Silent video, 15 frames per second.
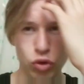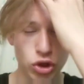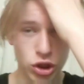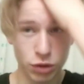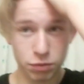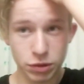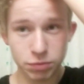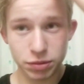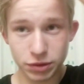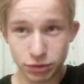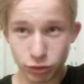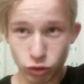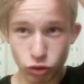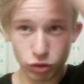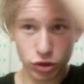duş yapıp
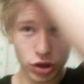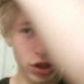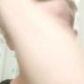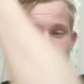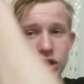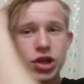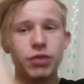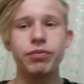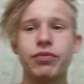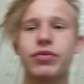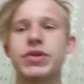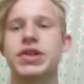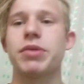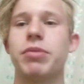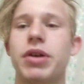yatacağım.
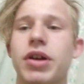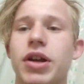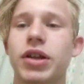Sabah